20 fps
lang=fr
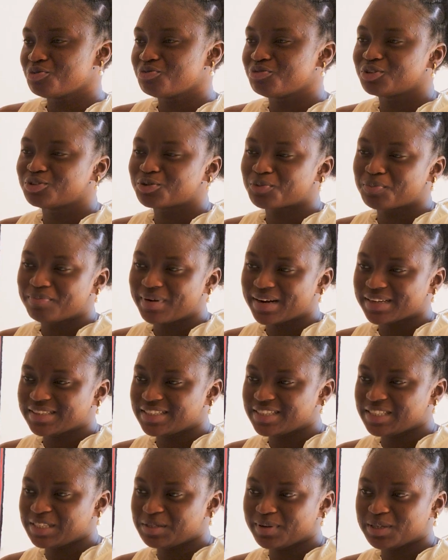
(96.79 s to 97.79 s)
euh, votre
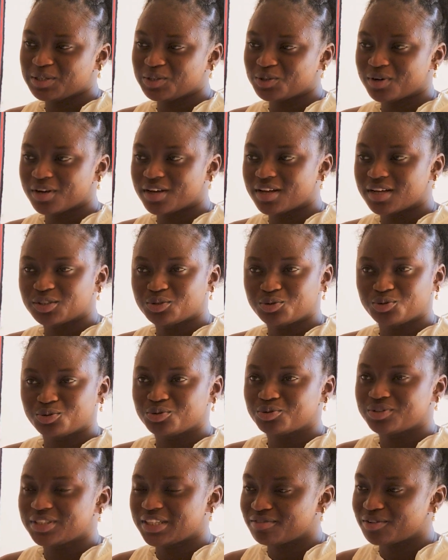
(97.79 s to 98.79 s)
participation à
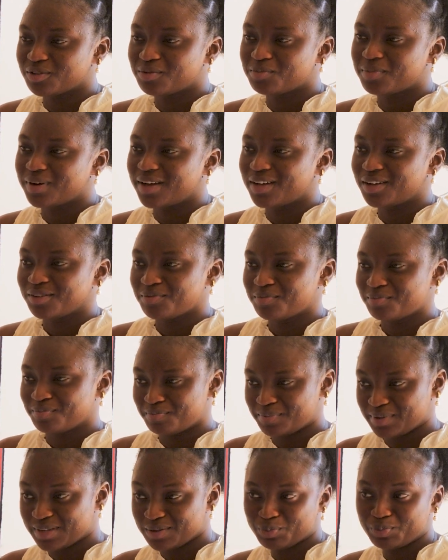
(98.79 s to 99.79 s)
cet événement,
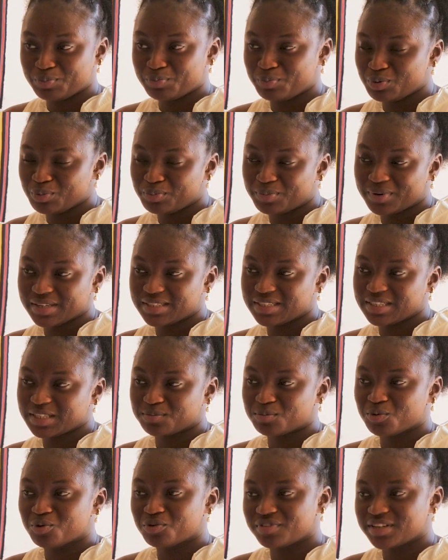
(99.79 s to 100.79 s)
plus
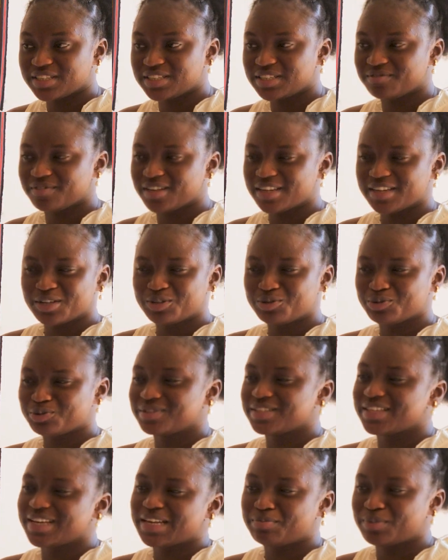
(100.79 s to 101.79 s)
précisément au festival, qu'est-ce que
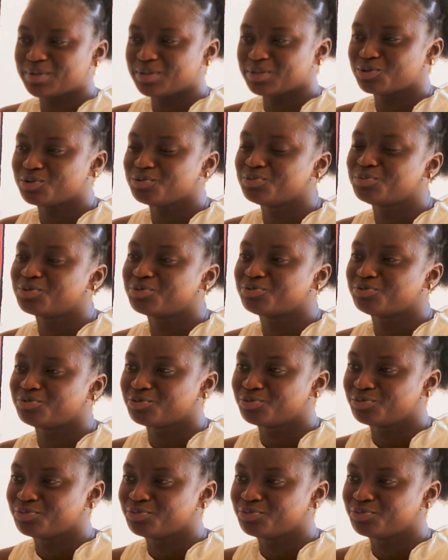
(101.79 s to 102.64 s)
ça représente pour vous